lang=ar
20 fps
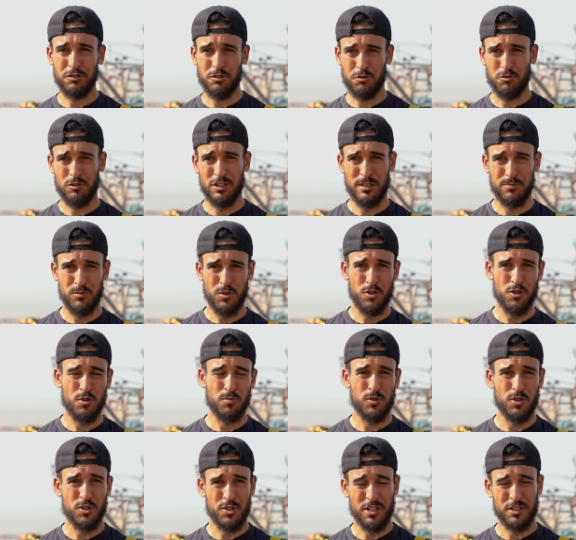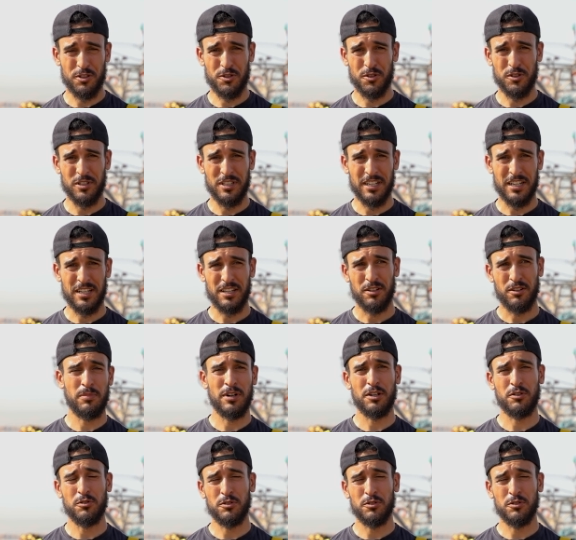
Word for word: دوك ولا بوكو بلوس هيدروليك بار